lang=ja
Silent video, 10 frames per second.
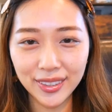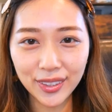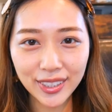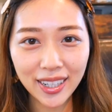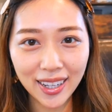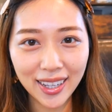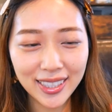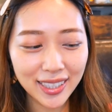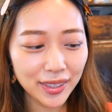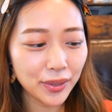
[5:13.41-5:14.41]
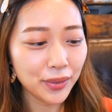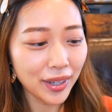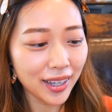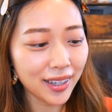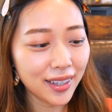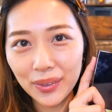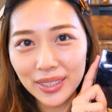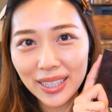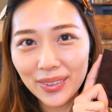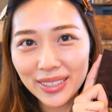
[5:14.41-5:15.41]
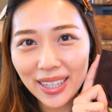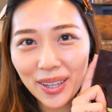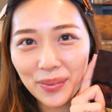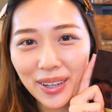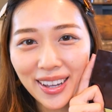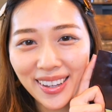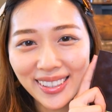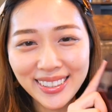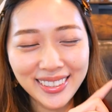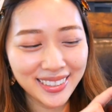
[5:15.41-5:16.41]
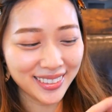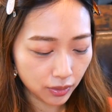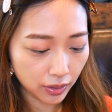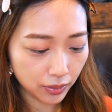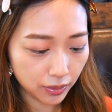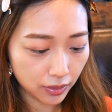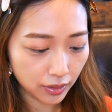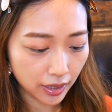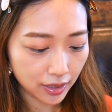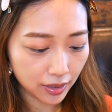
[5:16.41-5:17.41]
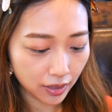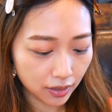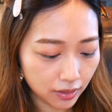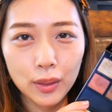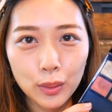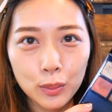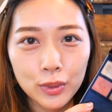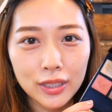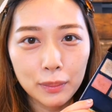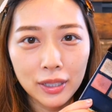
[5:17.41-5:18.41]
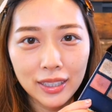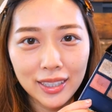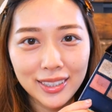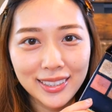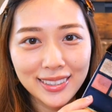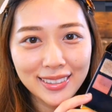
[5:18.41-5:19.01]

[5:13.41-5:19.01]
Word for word: そしたらアイシャドウはこちらを使いますこれほんと大好きトム様です